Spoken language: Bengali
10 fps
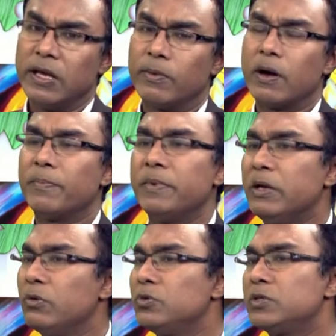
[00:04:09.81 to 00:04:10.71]
এবং আপনি
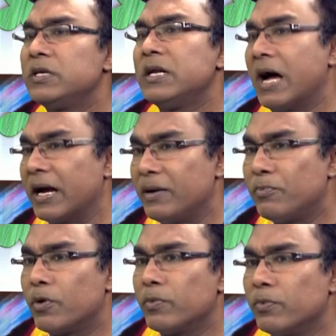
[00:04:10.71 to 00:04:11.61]
এই অনুষ্ঠানে আগের
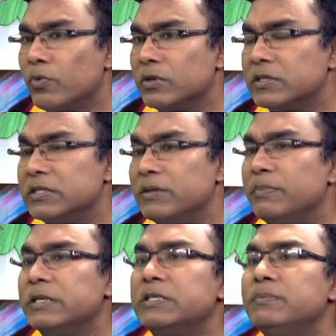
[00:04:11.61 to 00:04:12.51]
পর্বে বলেছেন যে
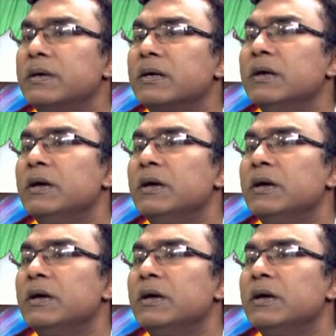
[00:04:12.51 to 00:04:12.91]
বেশিরভাগ